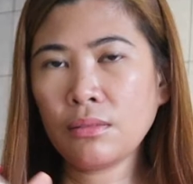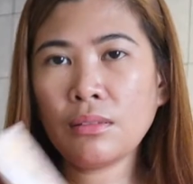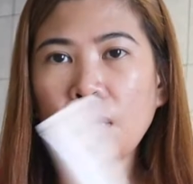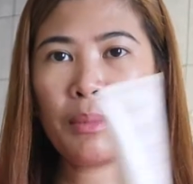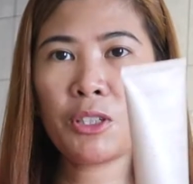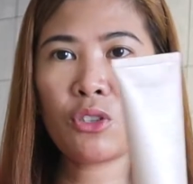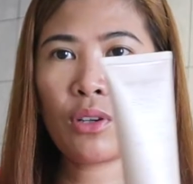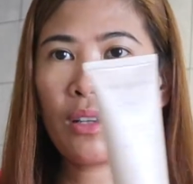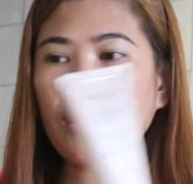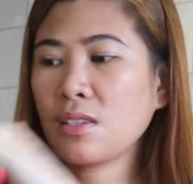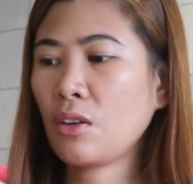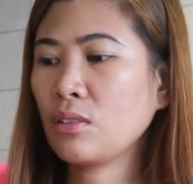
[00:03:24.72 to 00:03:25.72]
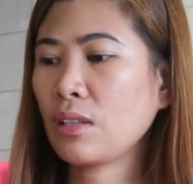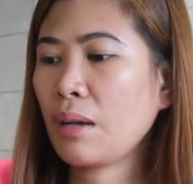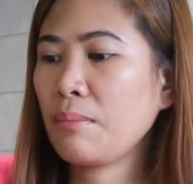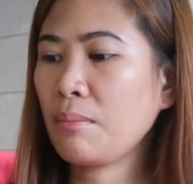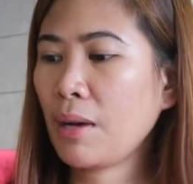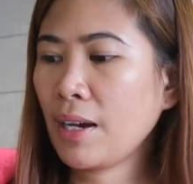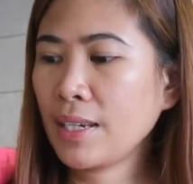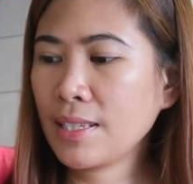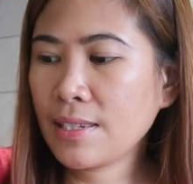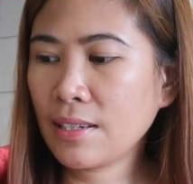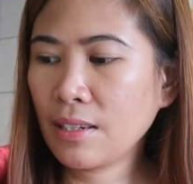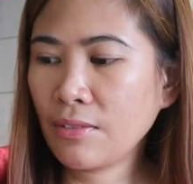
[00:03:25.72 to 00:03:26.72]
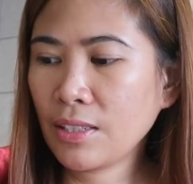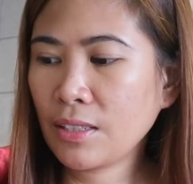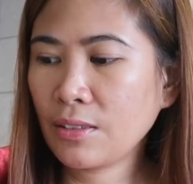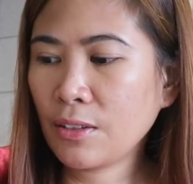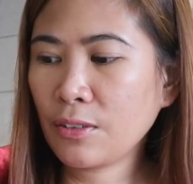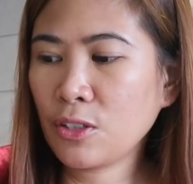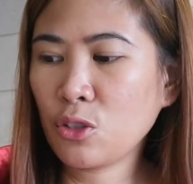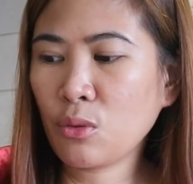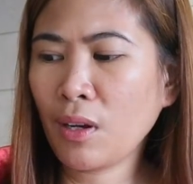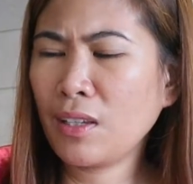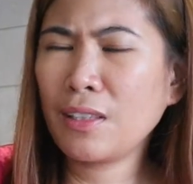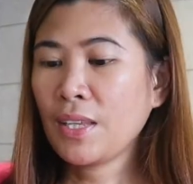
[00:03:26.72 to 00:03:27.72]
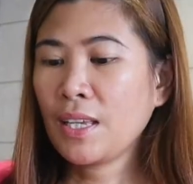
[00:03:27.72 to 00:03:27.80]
Huh, I might try this out. I might give it another try.